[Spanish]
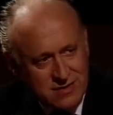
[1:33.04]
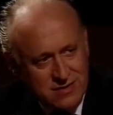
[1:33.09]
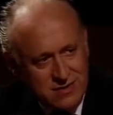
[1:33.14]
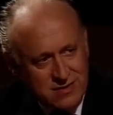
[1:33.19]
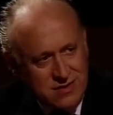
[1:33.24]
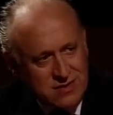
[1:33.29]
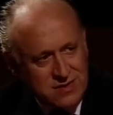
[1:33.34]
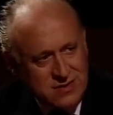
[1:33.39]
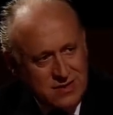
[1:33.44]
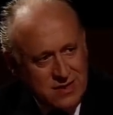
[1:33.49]

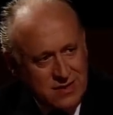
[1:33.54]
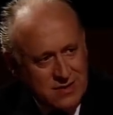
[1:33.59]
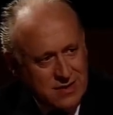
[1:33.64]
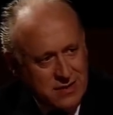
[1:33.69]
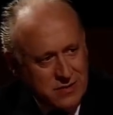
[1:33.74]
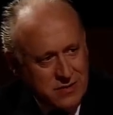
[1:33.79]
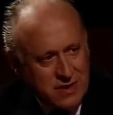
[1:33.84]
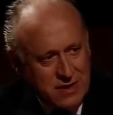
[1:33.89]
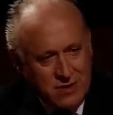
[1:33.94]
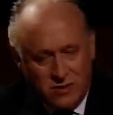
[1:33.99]
Desde el
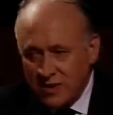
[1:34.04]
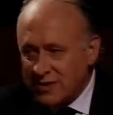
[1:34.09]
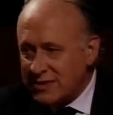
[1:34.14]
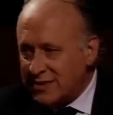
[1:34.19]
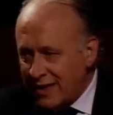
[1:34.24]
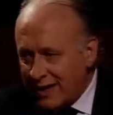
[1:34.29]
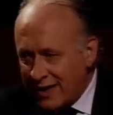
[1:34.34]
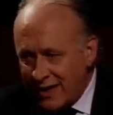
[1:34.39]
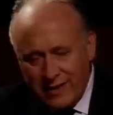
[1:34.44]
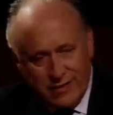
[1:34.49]
trabajo
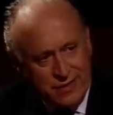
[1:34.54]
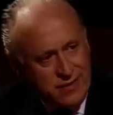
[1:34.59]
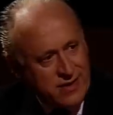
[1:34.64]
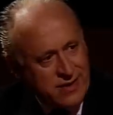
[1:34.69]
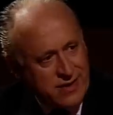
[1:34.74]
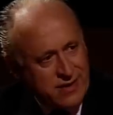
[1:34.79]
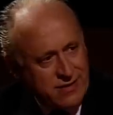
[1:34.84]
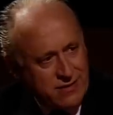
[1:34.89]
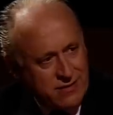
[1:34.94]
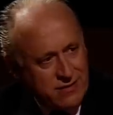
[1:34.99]
hasta la
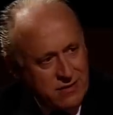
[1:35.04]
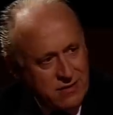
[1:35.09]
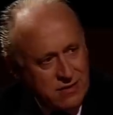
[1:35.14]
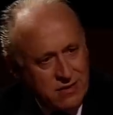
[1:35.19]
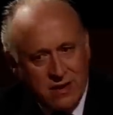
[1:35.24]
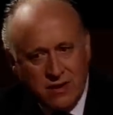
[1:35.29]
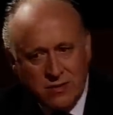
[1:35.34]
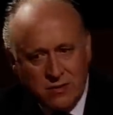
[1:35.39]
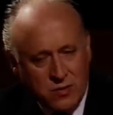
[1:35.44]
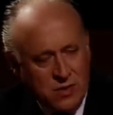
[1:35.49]
acera,
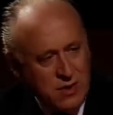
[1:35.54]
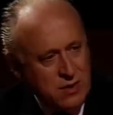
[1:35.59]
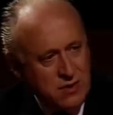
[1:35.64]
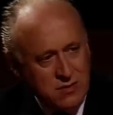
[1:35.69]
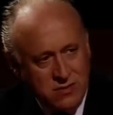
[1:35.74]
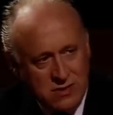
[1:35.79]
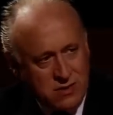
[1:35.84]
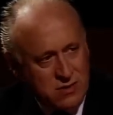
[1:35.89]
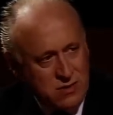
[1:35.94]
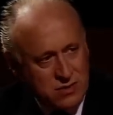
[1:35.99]
la
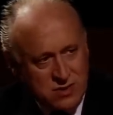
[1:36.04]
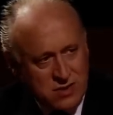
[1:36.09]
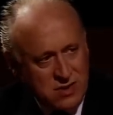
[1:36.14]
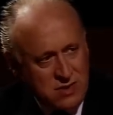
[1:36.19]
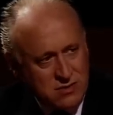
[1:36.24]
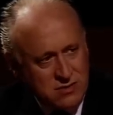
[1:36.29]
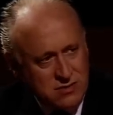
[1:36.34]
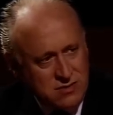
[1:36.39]
educación de los hijos.